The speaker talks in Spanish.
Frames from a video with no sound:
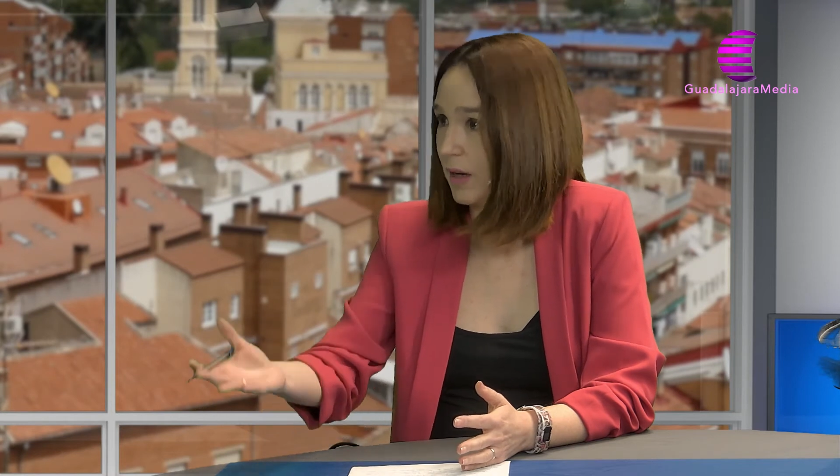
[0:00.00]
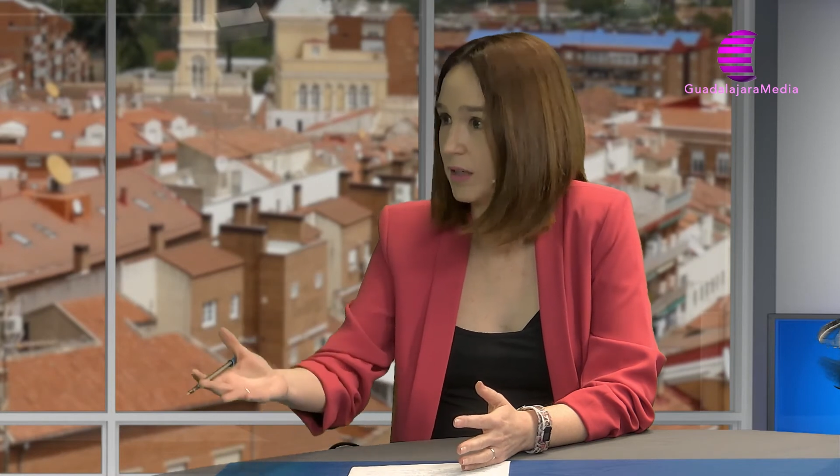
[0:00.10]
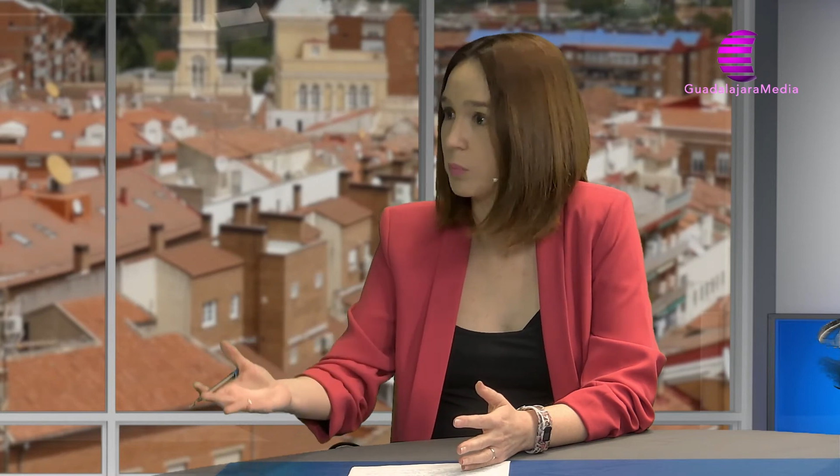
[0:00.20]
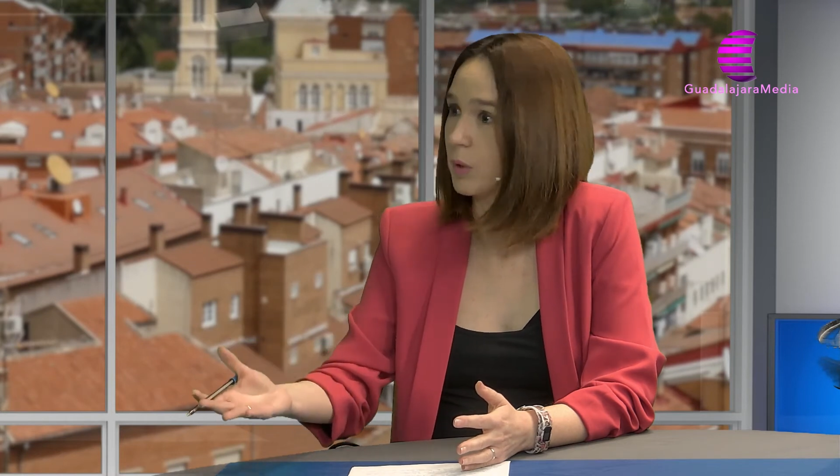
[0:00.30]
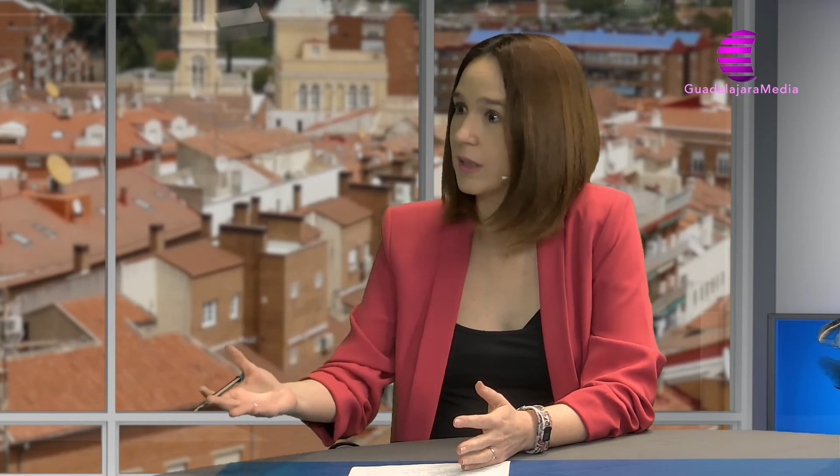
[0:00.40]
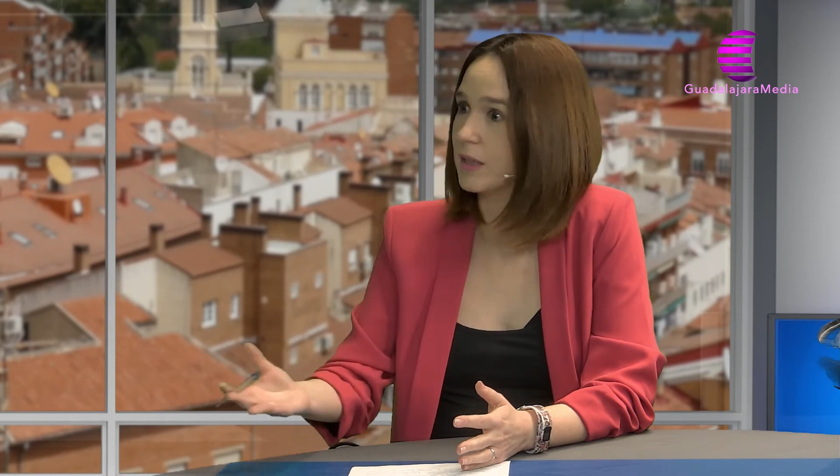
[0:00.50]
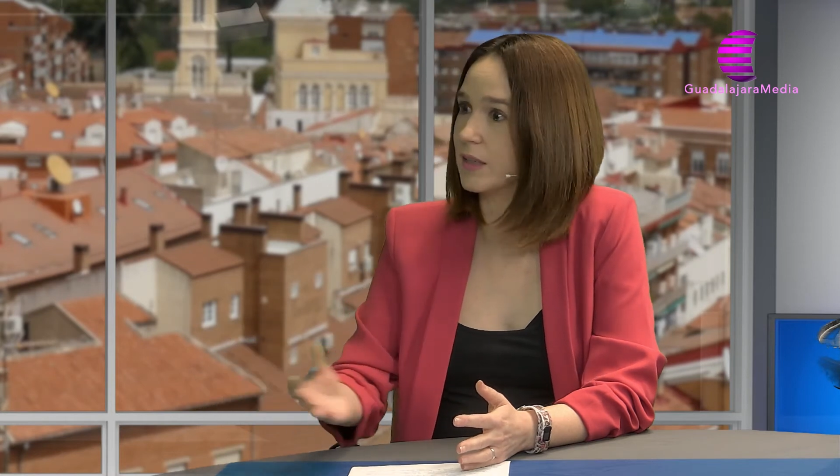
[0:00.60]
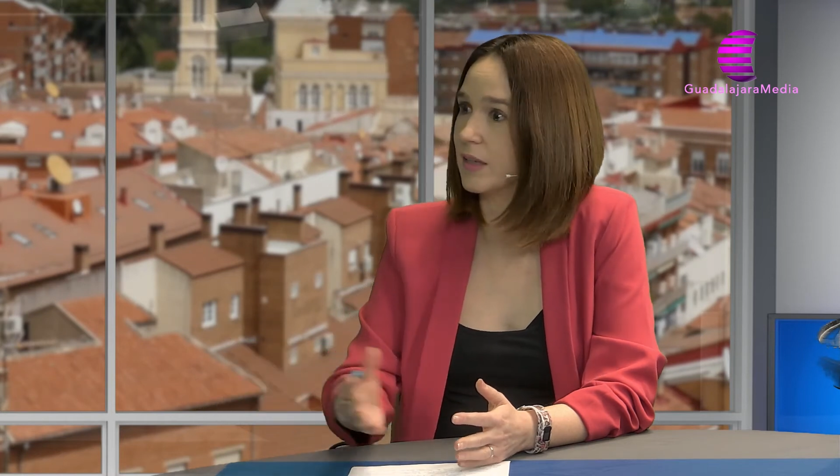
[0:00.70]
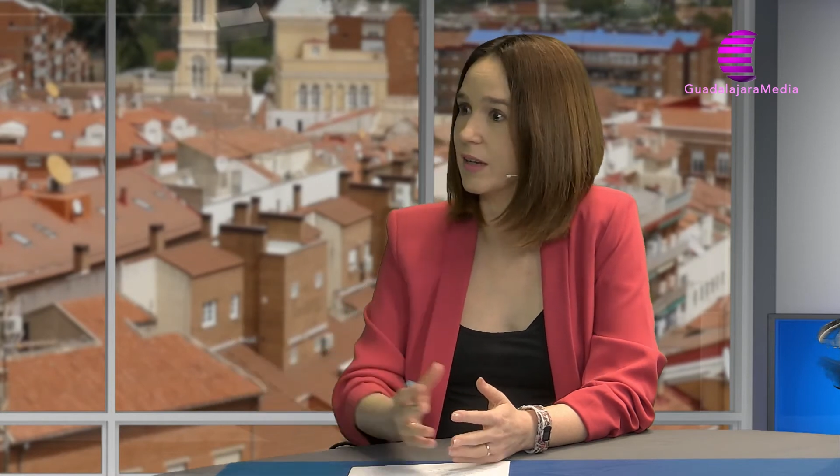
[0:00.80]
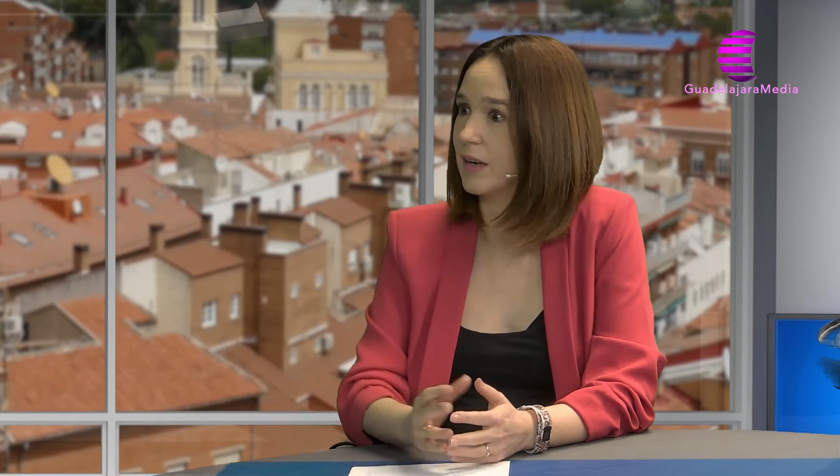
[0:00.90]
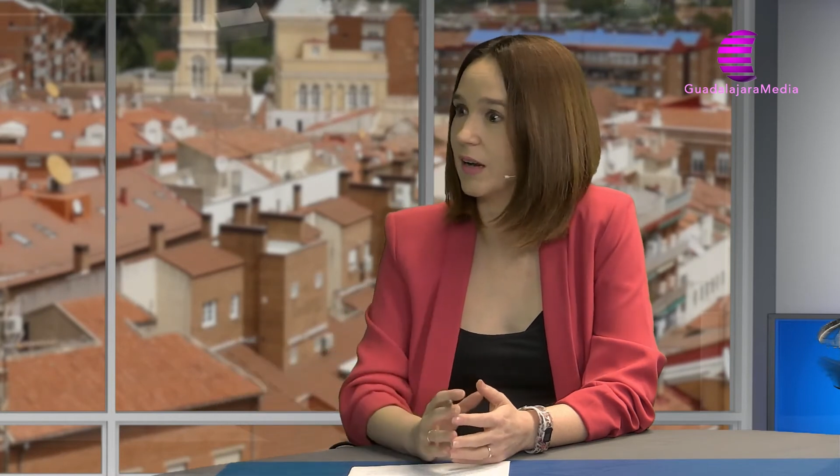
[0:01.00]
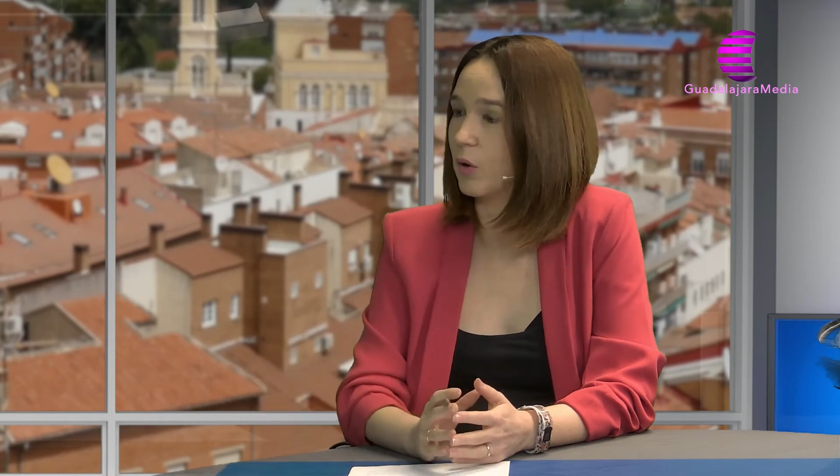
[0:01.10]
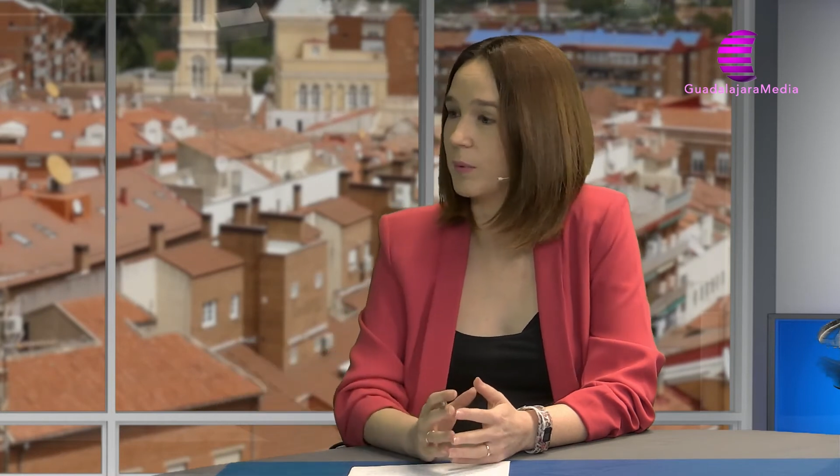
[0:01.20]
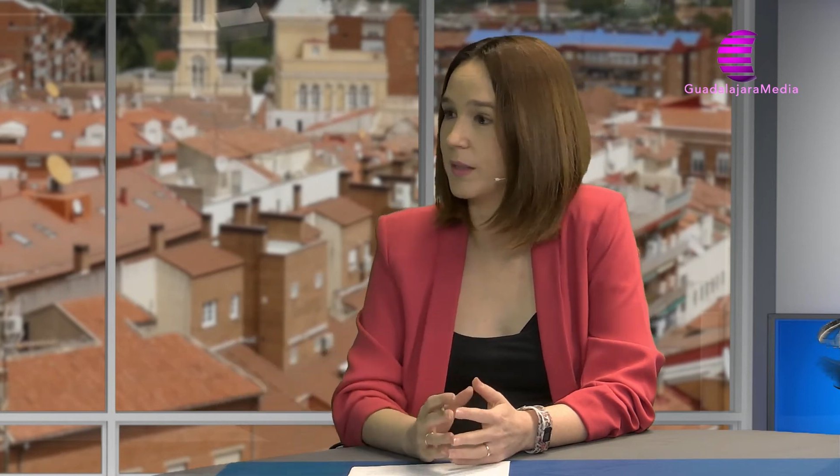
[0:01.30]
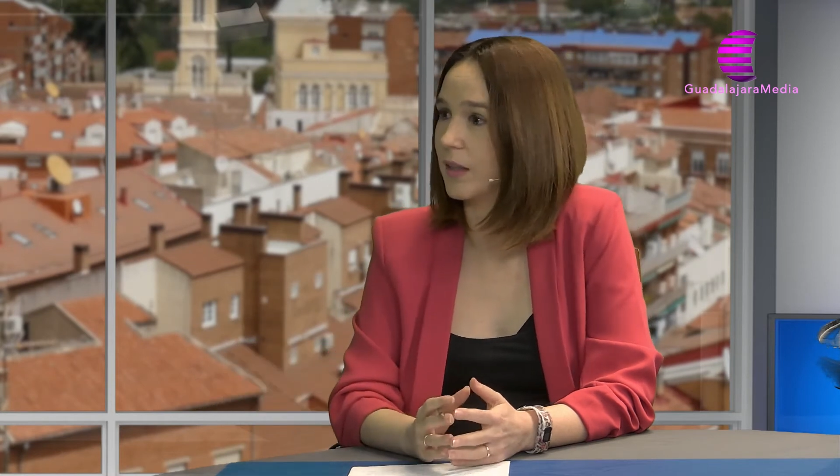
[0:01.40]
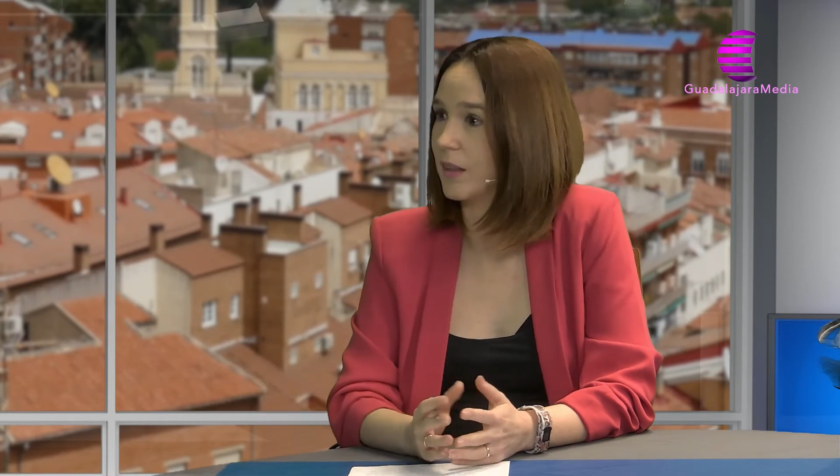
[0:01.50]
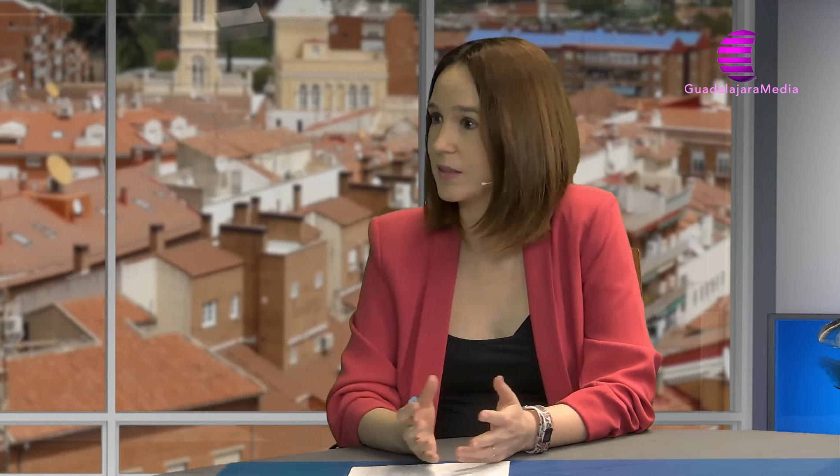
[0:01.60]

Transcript: a las puertas de la comandancia,